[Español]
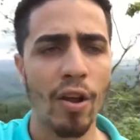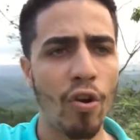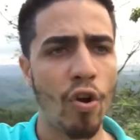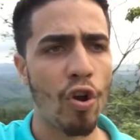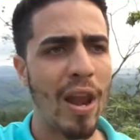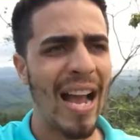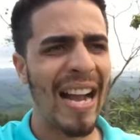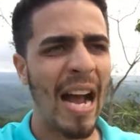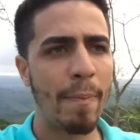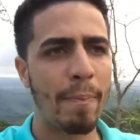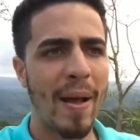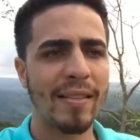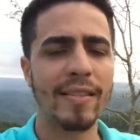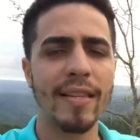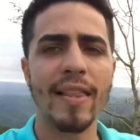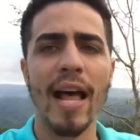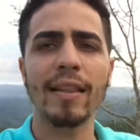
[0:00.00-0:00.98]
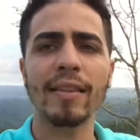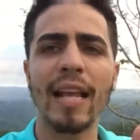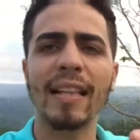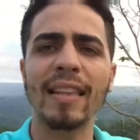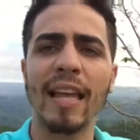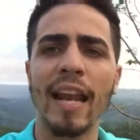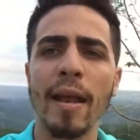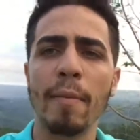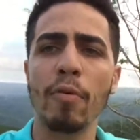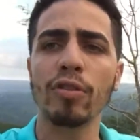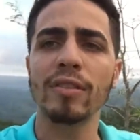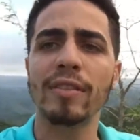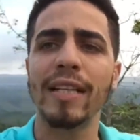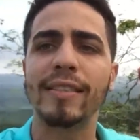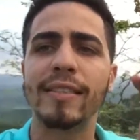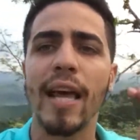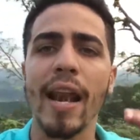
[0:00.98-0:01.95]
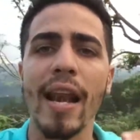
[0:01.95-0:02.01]
con la capacidad que tenemos
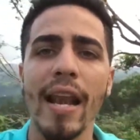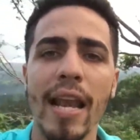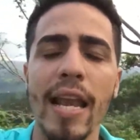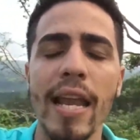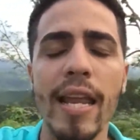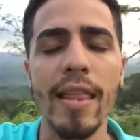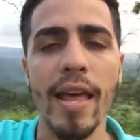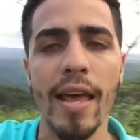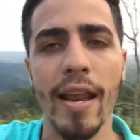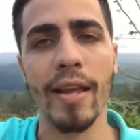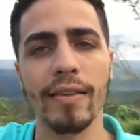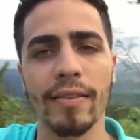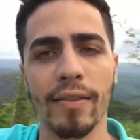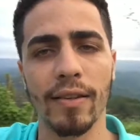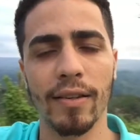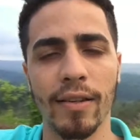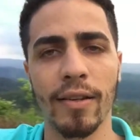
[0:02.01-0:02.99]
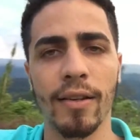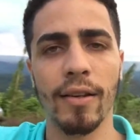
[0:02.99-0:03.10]
de ser líderes,